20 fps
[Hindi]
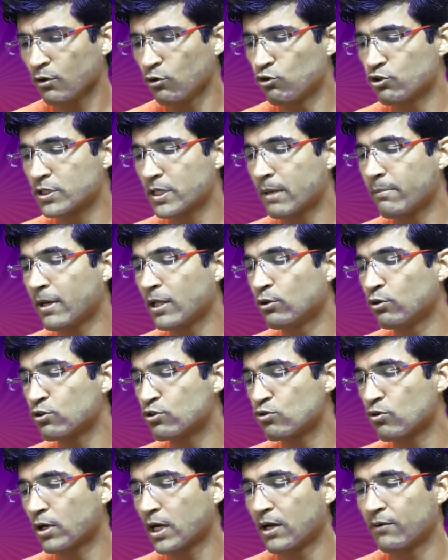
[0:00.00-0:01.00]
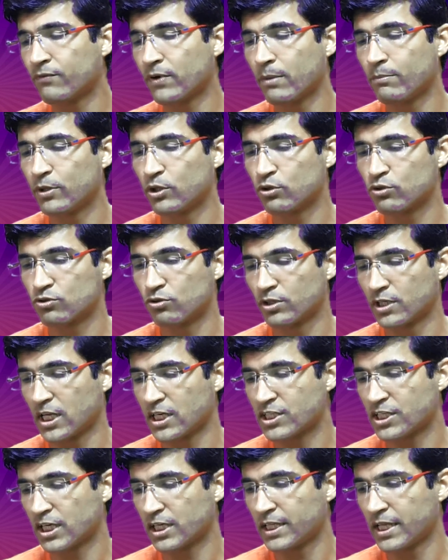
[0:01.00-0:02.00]
उसके बाद दोस्तों कंफर्म पे दोस्तों
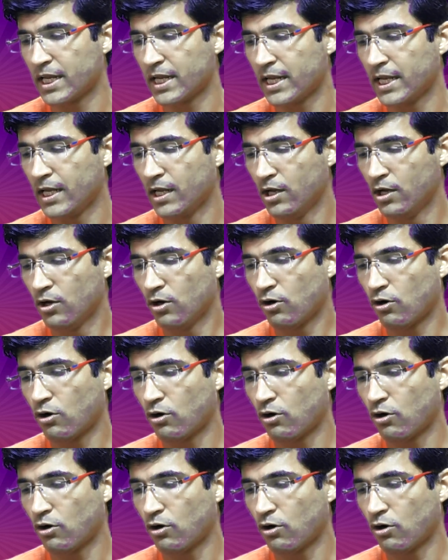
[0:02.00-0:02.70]
टच करते हैं